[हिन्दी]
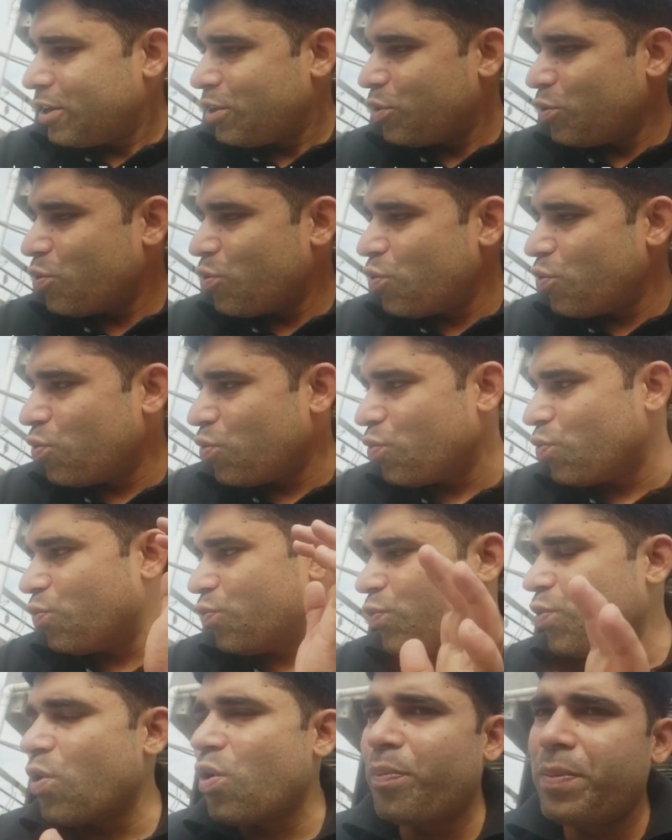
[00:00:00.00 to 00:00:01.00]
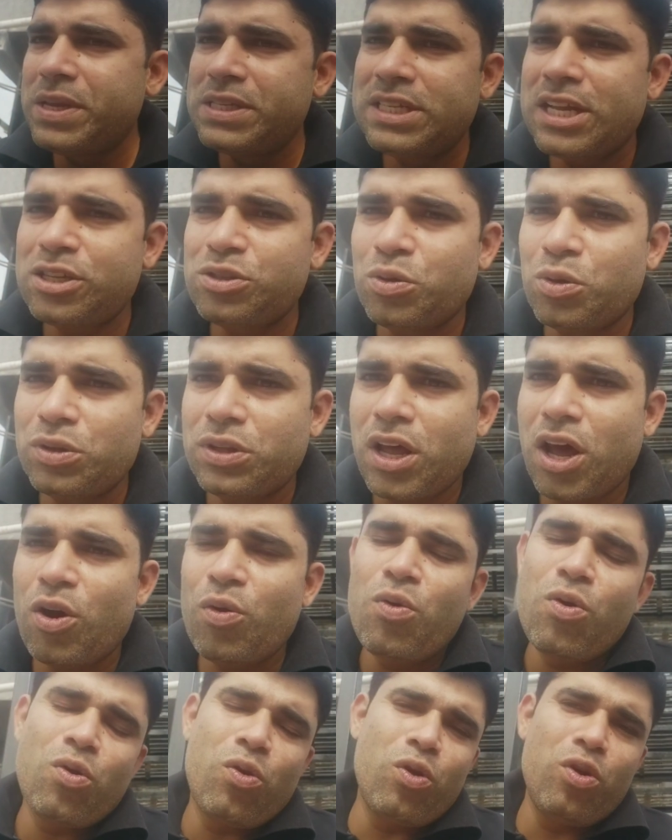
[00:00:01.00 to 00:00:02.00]
तो वो बिज़नेस होता है
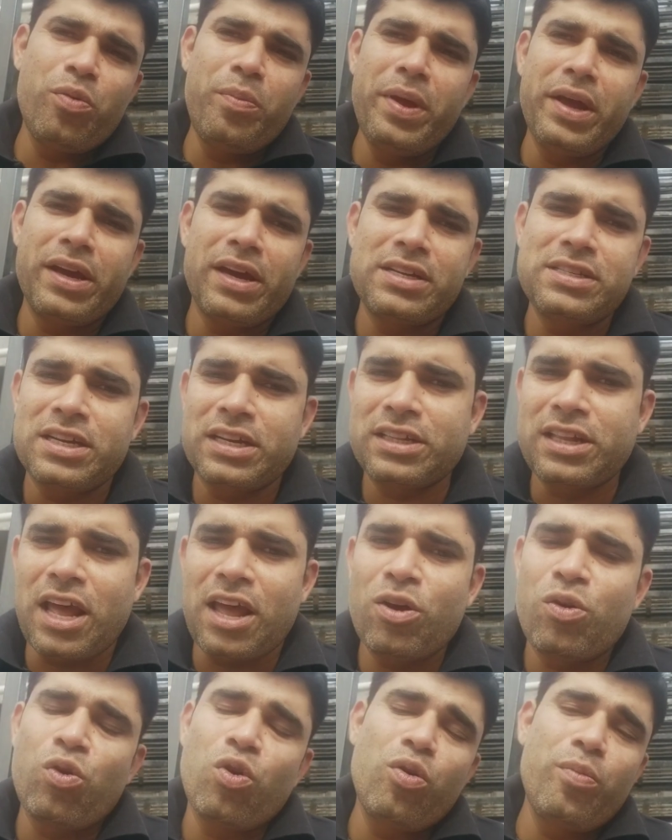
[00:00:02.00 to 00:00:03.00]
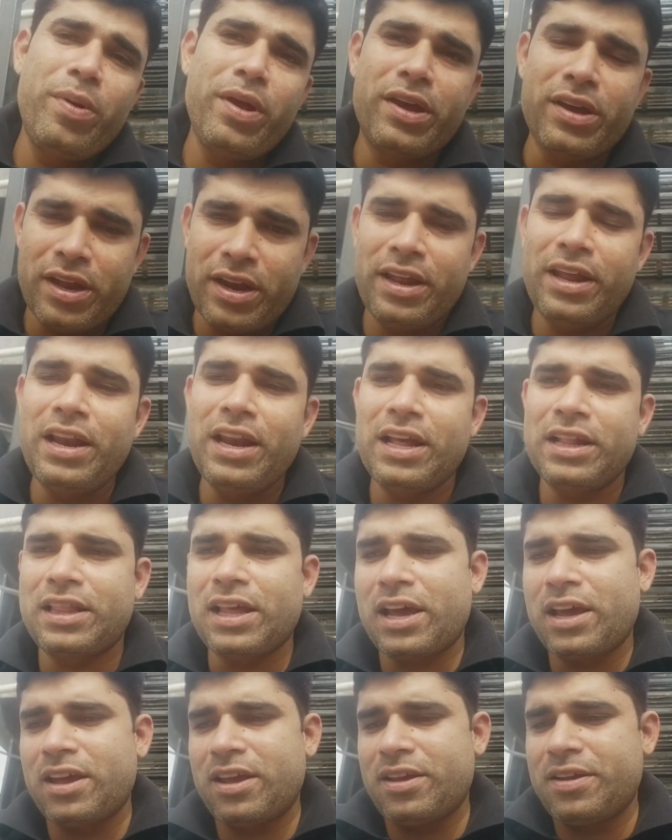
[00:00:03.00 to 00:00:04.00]
और वो कोई भी कर सकता है कोई भी कर ही
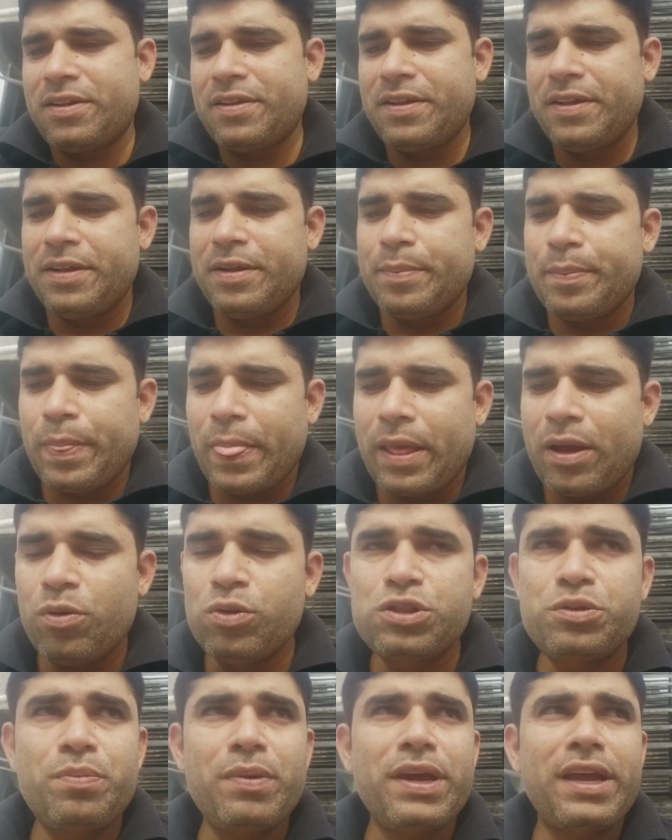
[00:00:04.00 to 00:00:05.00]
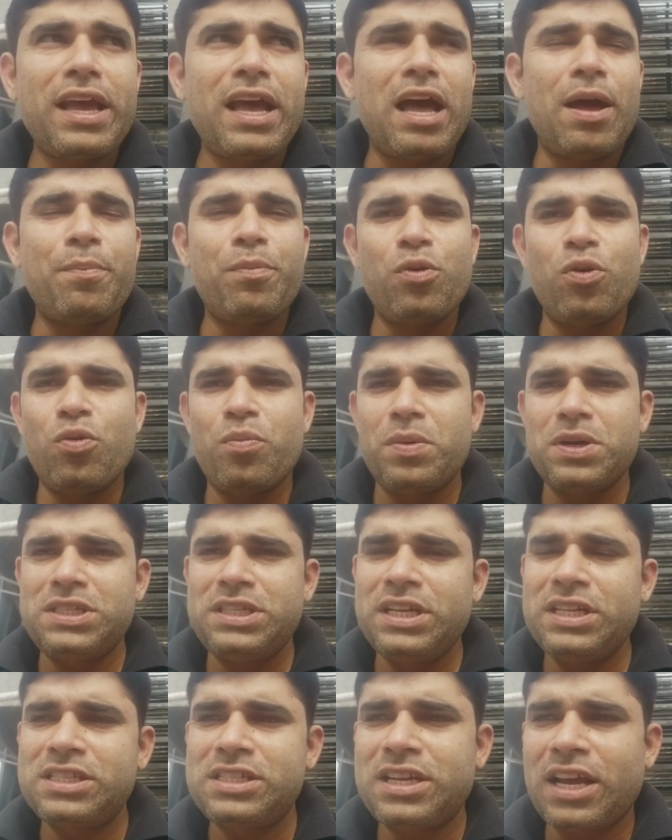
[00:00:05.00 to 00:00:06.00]
लेता है उसमें क्या आपको
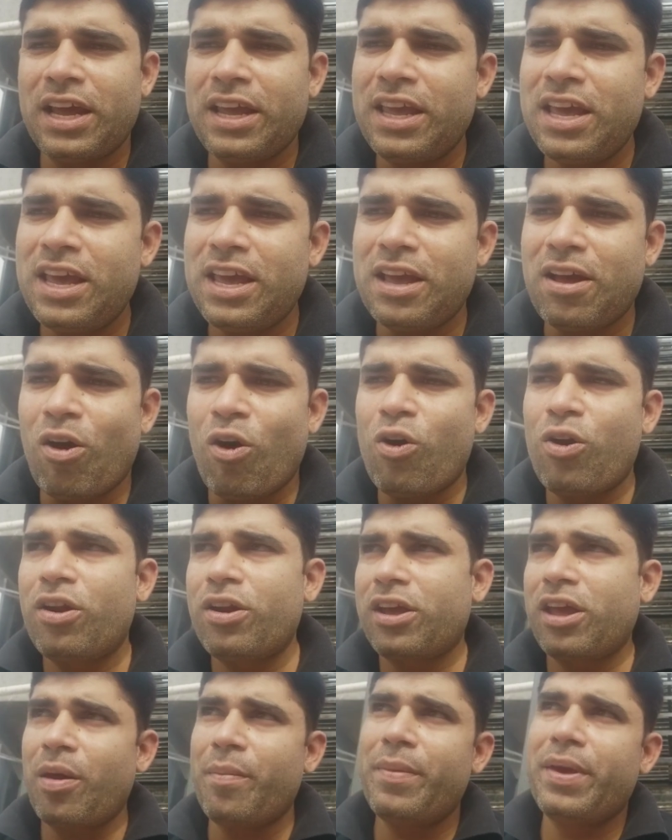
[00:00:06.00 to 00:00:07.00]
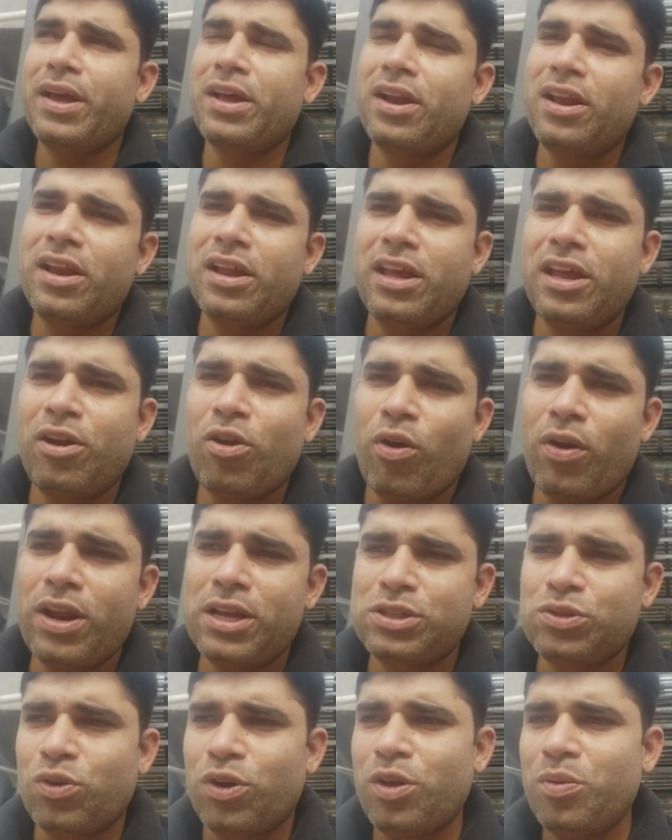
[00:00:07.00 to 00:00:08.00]
मशीन्स चाहिए और केमिकल की
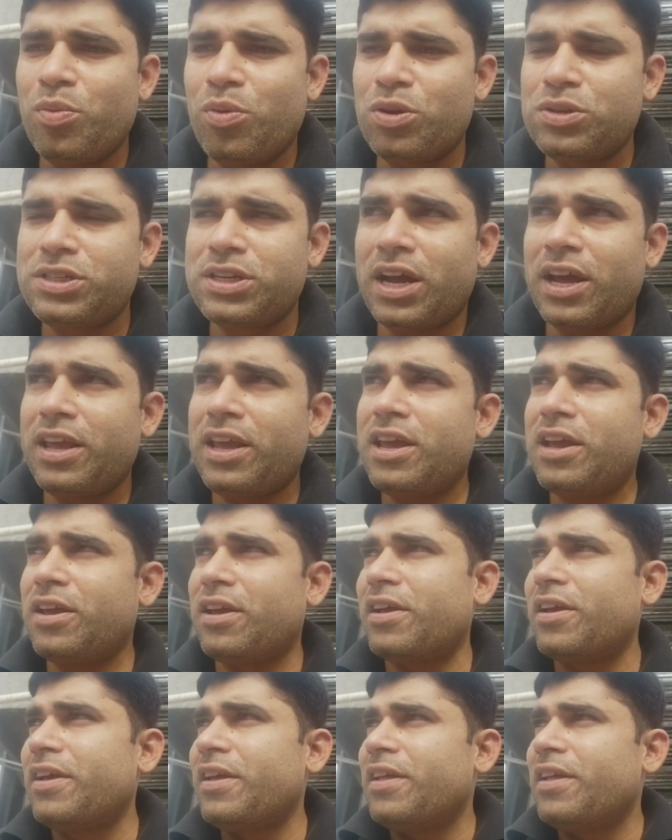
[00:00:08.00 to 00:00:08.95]
नॉलेज थोड़ी बहुत चाहिए